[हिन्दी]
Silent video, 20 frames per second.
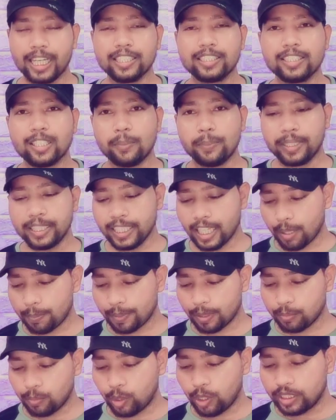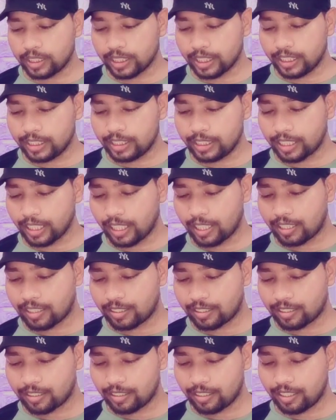नेक्स्ट कमेंट यहाँ पर मोहित गिल जी का
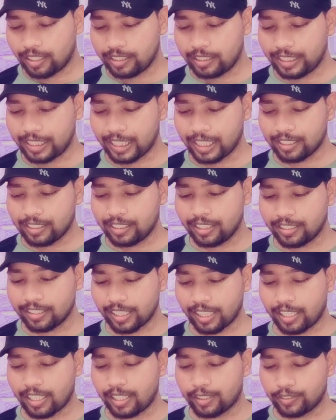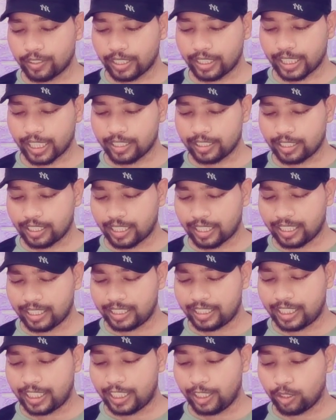ये कहते हैं सर रेफ़र कैसे करें
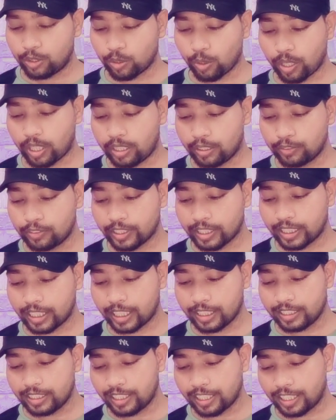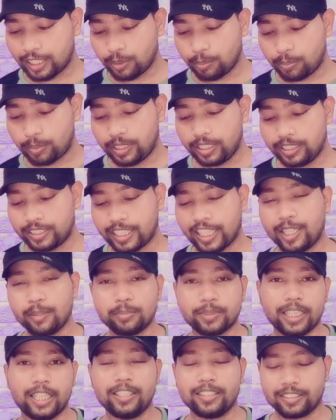डेली सौ रेफ़र कैसे करें प्लीज़
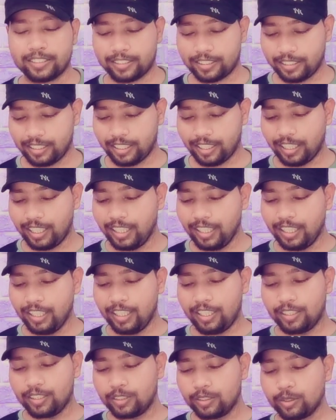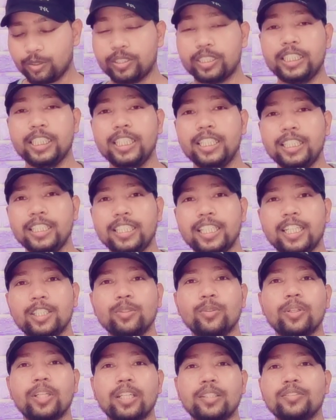हेल्प थैंक्स तो डेली का
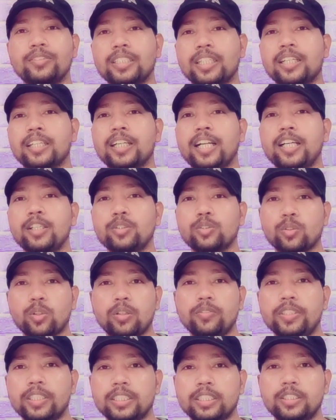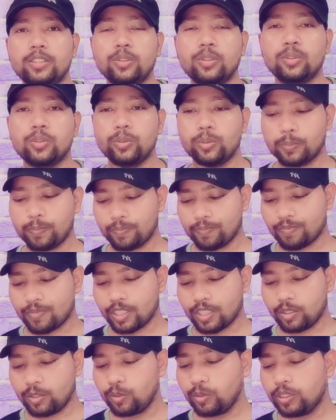इनको रेफ़र करना है सौ व्यक्तियों को
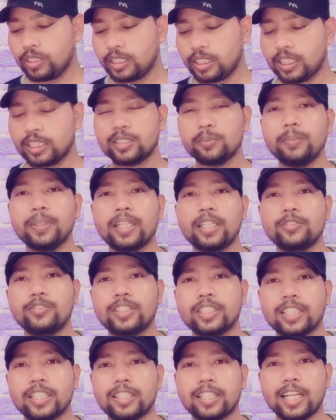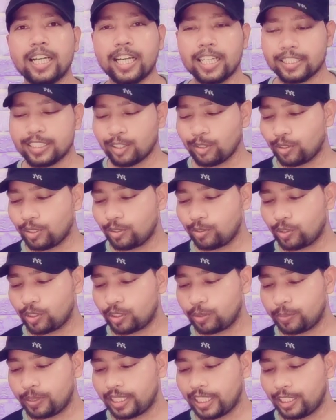तो किस में रेफ़र करना है ऐसा उन्होंने
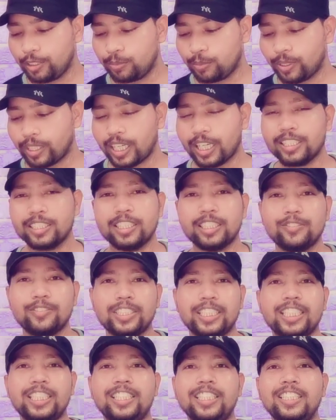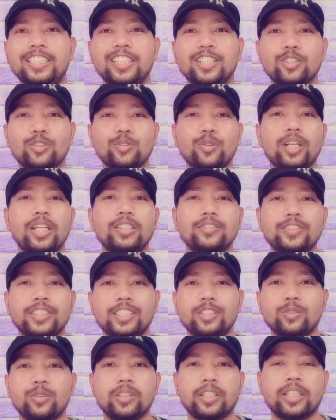कुछ भी नहीं बोला है सिर्फ डेली सौ
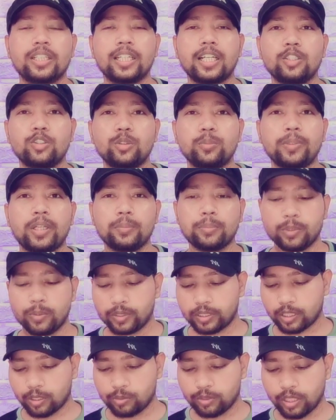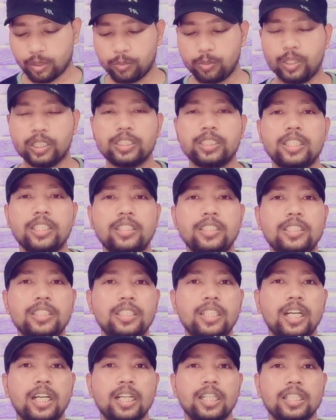रेफ़र इनको करना है तो मैं आपको बताऊंगा मोहित गिल जी
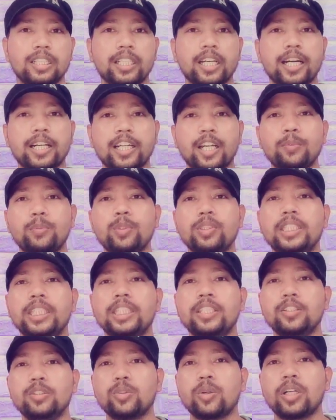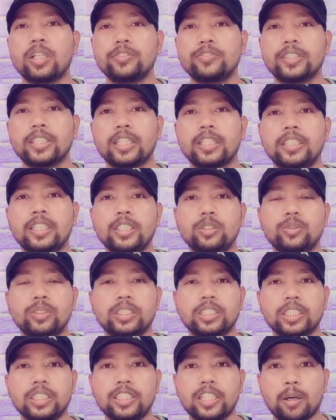कि अगर आपको डेली सौ रेफ़र करना है तो
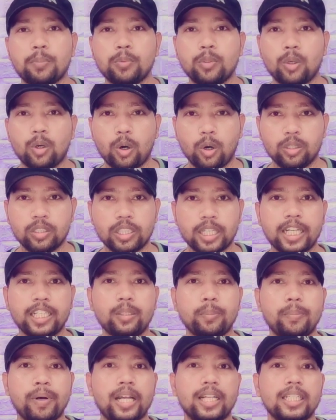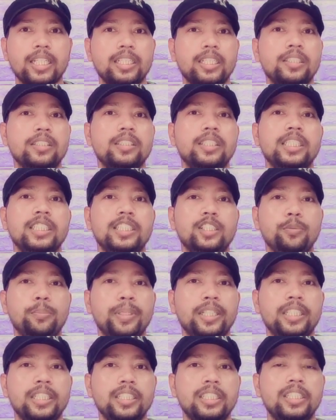इसके लिए आपको ऑनलाइन मार्केटिंग सीखनी
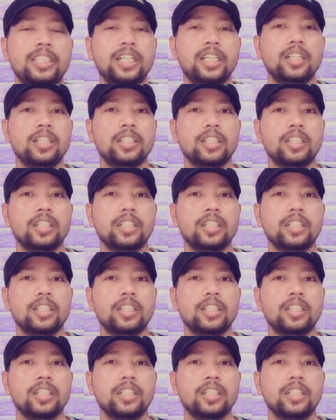पड़ेगी